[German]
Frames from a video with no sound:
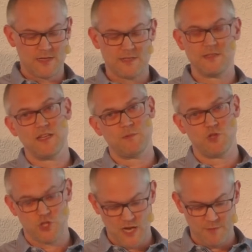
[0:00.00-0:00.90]
dessen ich
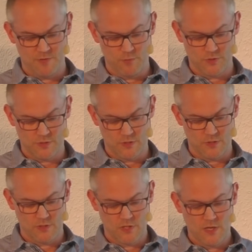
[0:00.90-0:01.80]
mich schämen müsste,
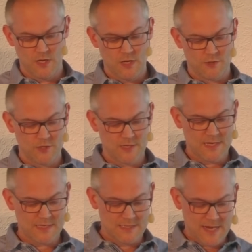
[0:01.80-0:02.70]
sondern
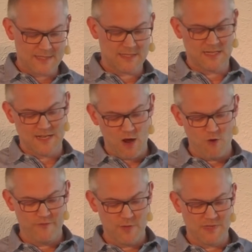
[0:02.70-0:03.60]
dass jetzt
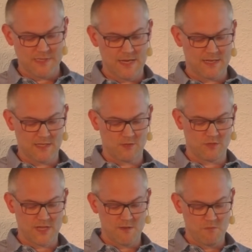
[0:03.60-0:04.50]
genau wie bisher
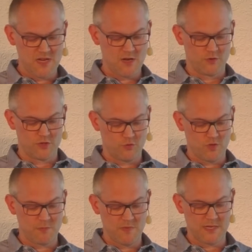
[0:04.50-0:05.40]
Christus an mir und
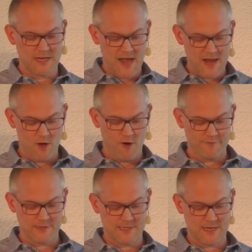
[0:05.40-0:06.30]
durch mich in aller
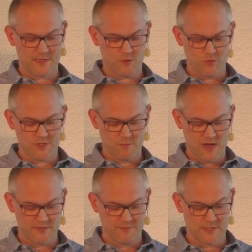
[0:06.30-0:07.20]
Öffentlichkeit groß
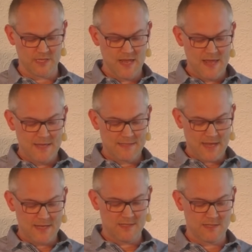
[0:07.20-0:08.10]
gemacht wird,
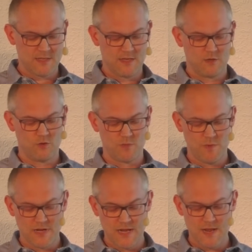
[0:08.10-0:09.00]
sei es durch
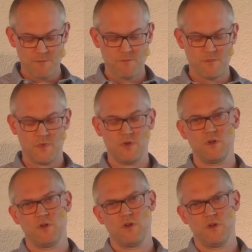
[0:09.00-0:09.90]
mein Leben
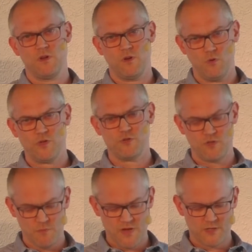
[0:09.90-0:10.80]
oder
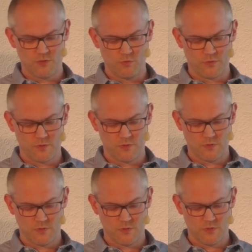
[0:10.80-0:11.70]
durch meinen Tod.
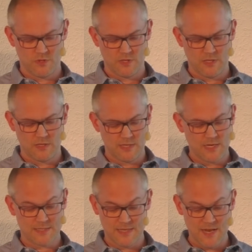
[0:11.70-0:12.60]
Denn
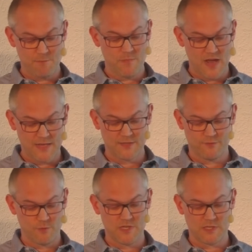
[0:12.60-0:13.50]
das Leben heißt
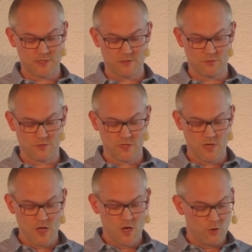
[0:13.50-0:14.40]
für mich Christus
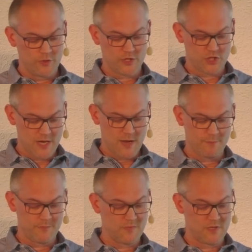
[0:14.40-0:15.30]
und das
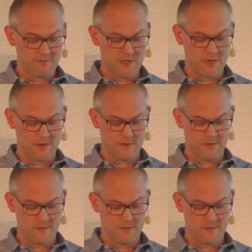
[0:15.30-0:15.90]
Sterben Gewinn.